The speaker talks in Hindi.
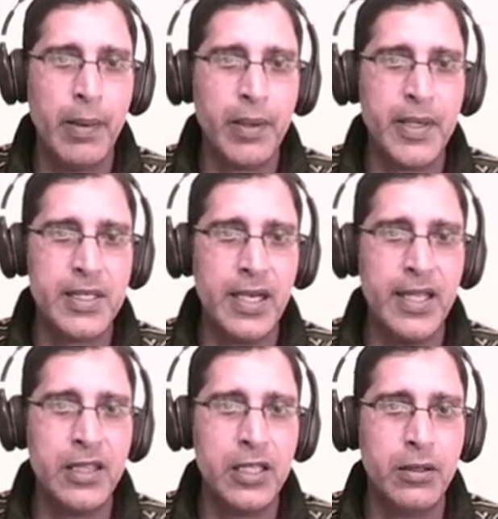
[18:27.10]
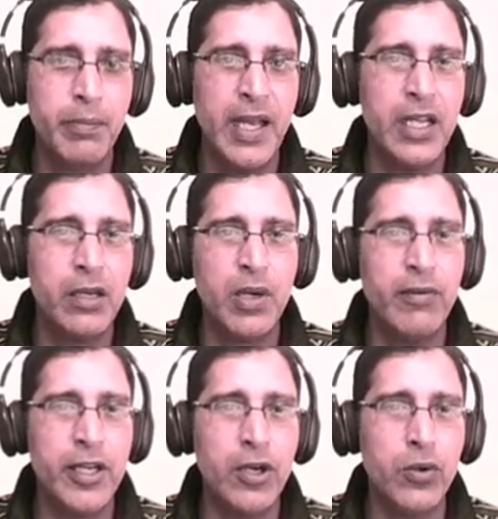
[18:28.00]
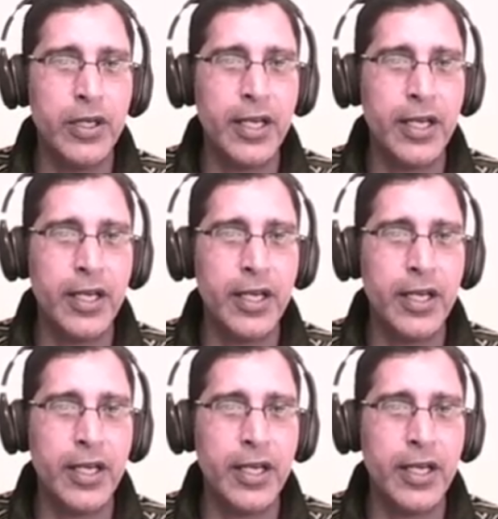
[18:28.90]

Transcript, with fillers: अब आपके पास लेंथ पहले के मुकाबले क्या